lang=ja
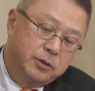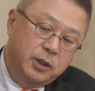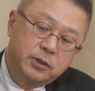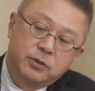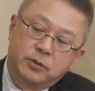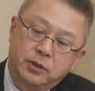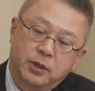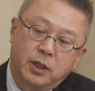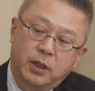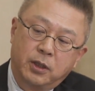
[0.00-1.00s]
チャーチル
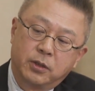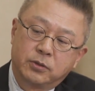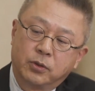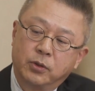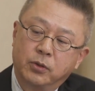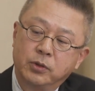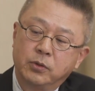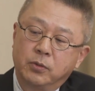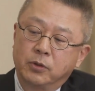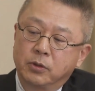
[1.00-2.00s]
にねその容
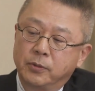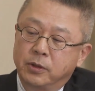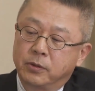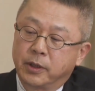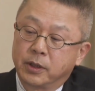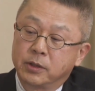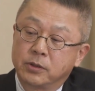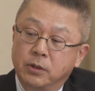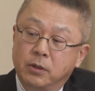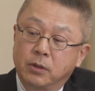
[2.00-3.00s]
認を求めてるわけで
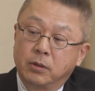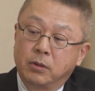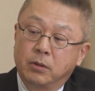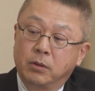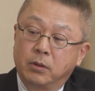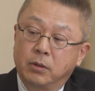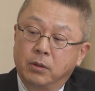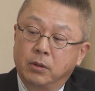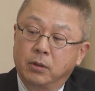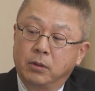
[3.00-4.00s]
すよ、うん
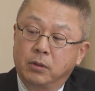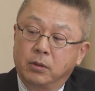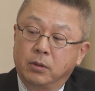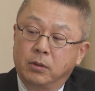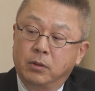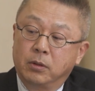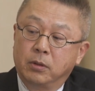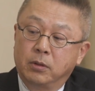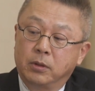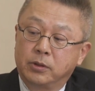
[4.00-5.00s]
うん、
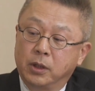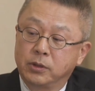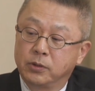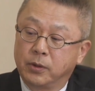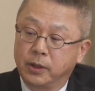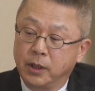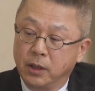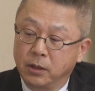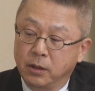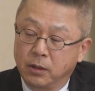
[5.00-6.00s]
チャーチルは
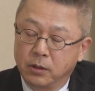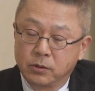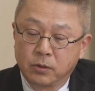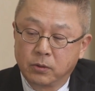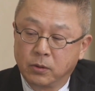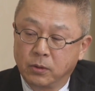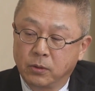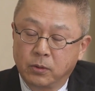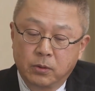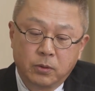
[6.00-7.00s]
ね、そ
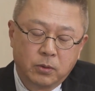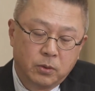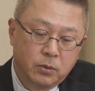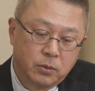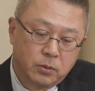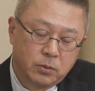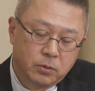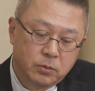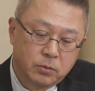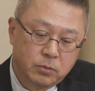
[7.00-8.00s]

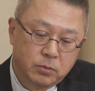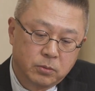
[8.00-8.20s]
の